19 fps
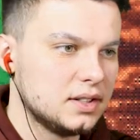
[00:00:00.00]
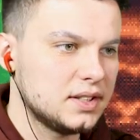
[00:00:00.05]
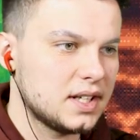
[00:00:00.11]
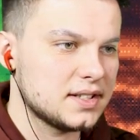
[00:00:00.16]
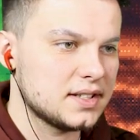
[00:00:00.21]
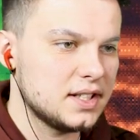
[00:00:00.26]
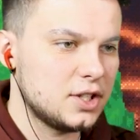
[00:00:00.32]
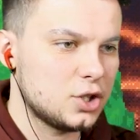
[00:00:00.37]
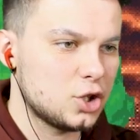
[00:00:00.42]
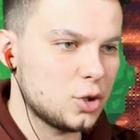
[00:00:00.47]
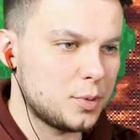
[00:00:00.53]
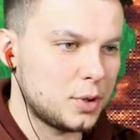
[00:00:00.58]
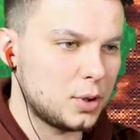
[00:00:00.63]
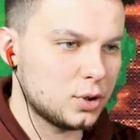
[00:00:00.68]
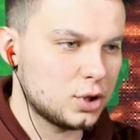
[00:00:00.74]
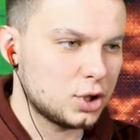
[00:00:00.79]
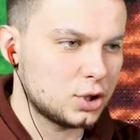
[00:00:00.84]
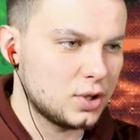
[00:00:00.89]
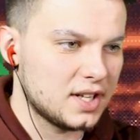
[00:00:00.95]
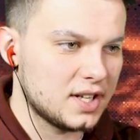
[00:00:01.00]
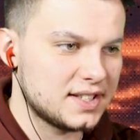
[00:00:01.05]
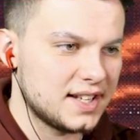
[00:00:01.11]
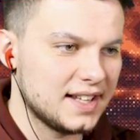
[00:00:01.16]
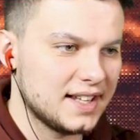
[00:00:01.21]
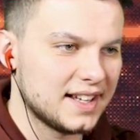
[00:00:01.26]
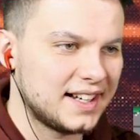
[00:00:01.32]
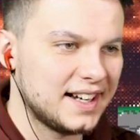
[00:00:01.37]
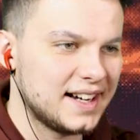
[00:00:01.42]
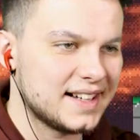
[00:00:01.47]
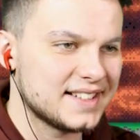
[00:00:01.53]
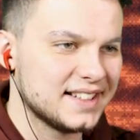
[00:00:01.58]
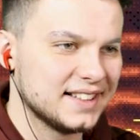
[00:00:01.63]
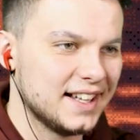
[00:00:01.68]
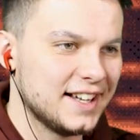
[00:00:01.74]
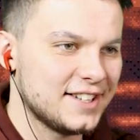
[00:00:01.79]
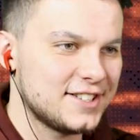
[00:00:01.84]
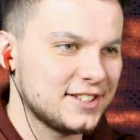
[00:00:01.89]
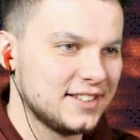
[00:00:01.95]
Так, знаете, еще похоже, что я зря на карде
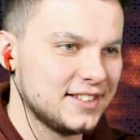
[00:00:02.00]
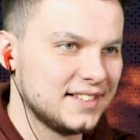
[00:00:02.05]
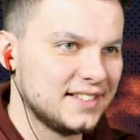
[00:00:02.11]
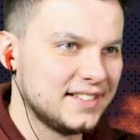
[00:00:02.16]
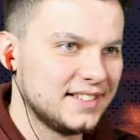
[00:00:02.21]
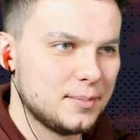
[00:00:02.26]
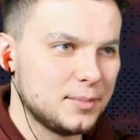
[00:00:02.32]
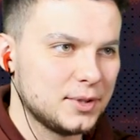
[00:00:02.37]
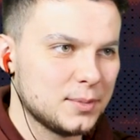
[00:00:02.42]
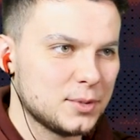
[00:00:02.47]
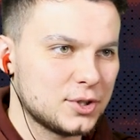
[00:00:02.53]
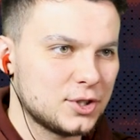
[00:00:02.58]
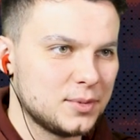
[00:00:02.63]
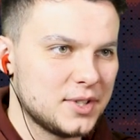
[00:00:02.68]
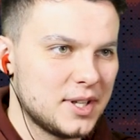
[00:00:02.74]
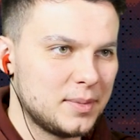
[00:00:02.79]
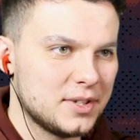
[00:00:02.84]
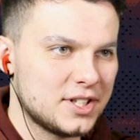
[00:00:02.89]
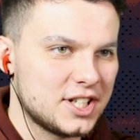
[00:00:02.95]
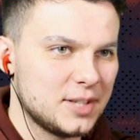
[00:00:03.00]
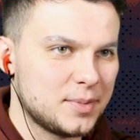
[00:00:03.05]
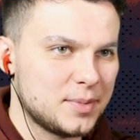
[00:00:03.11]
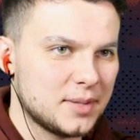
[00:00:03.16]
начал, потому что у меня большие